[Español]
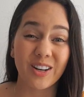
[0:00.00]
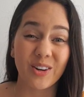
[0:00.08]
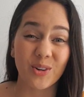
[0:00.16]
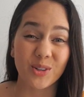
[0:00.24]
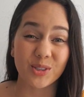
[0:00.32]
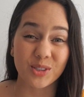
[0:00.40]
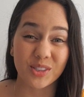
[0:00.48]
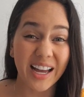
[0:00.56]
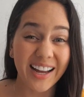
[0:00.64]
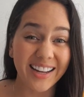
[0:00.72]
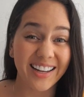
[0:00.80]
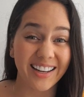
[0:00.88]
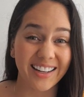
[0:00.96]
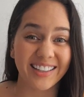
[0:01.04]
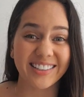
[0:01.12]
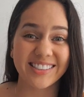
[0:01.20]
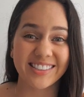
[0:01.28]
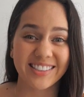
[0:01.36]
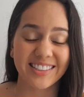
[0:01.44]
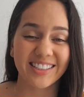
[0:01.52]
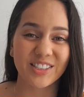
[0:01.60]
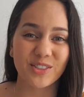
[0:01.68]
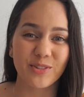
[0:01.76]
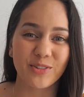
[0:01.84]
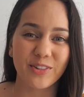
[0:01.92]
Los Ángeles,
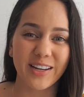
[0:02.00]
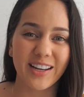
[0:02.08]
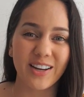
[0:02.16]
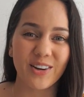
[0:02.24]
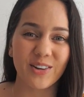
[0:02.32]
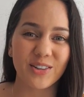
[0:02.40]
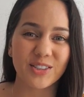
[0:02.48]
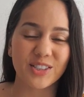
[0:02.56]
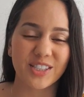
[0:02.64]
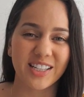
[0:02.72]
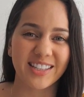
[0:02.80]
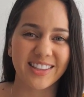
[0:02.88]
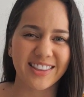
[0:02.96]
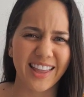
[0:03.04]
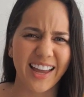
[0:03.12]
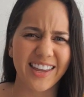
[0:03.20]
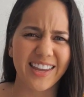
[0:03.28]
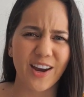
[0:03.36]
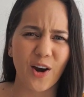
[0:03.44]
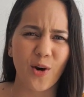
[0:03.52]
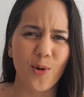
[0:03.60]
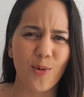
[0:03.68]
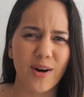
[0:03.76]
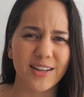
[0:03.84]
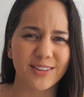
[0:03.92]
eso fue el
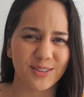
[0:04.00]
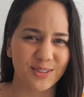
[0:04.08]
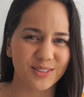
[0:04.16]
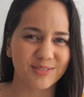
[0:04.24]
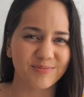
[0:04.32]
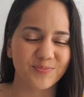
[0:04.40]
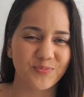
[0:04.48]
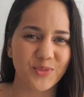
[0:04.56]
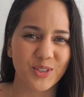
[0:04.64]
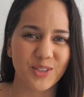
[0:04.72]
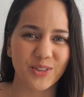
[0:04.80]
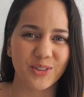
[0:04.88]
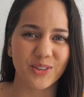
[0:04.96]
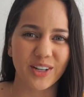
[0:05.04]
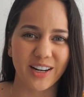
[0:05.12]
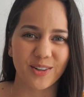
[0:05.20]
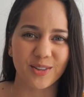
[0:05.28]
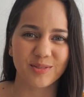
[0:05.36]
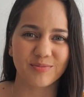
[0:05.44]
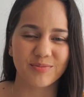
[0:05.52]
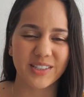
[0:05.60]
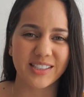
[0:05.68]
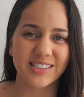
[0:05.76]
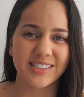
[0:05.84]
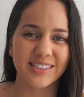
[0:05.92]
84, yo creo,
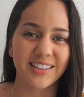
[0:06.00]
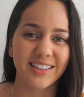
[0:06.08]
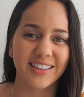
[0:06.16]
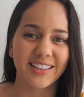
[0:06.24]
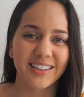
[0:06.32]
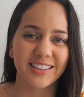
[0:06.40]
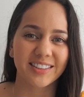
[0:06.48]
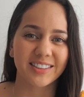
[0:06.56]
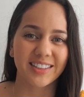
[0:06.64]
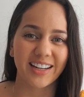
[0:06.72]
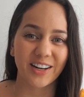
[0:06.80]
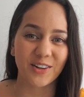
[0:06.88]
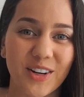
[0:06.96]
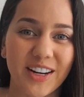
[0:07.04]
pues creo,